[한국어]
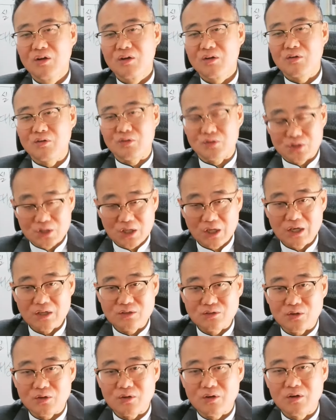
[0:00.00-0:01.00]
그거
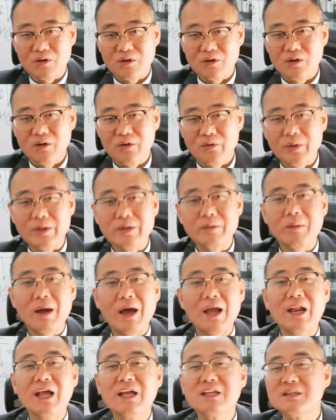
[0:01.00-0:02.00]
희한하죠. 왜냐면
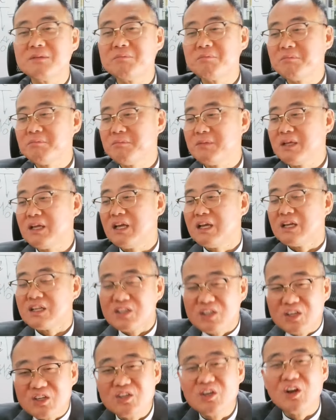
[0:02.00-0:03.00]
하나님이
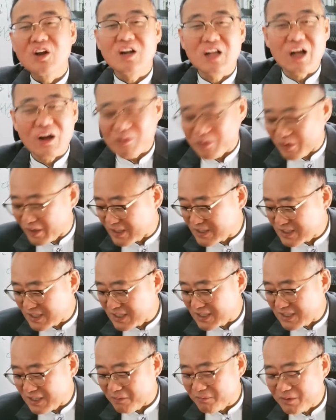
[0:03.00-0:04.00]
능력을 갖고
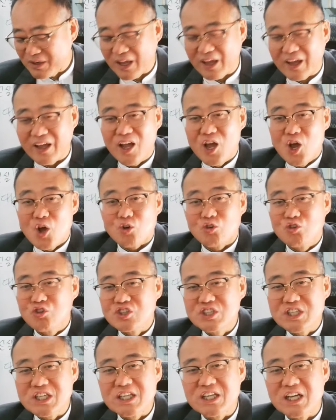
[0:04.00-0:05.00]
계시기 때문에
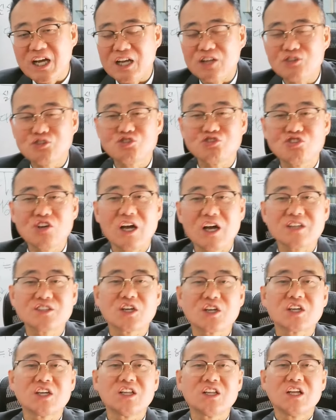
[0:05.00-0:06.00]
굳이 인간의
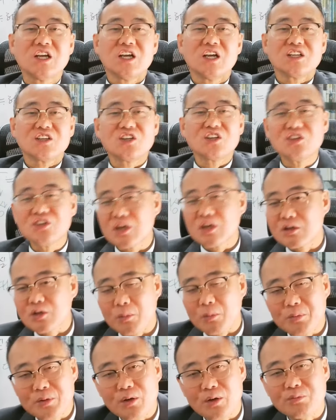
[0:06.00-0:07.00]
추가적인 능력이
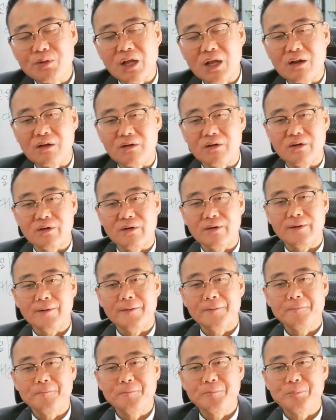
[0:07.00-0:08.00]
더 필요 없다는 거예요.
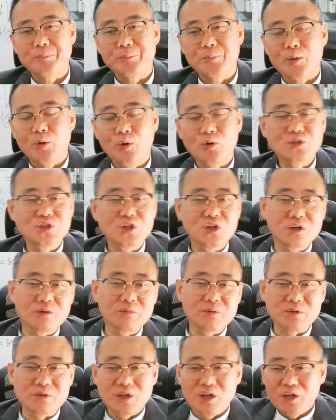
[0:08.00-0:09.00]
혹시
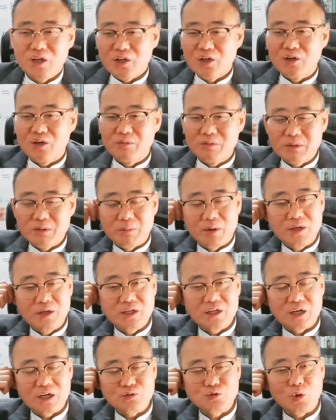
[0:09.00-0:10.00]
여러분이
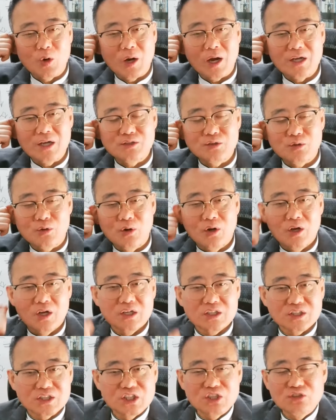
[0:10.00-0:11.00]
머리가 좋아가지고
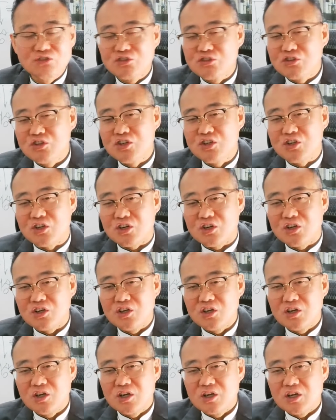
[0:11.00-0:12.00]
지구를
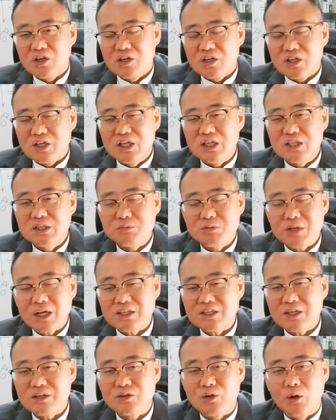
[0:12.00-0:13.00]

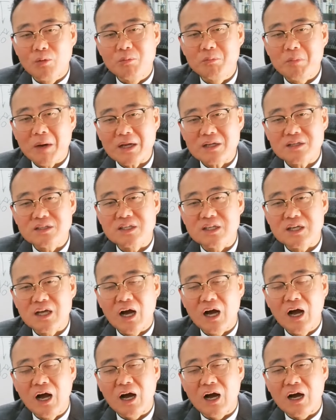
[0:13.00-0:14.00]
24시간 너무
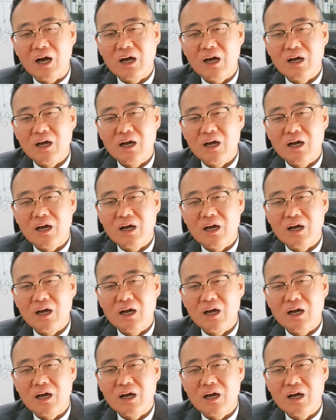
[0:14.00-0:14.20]
빠르니까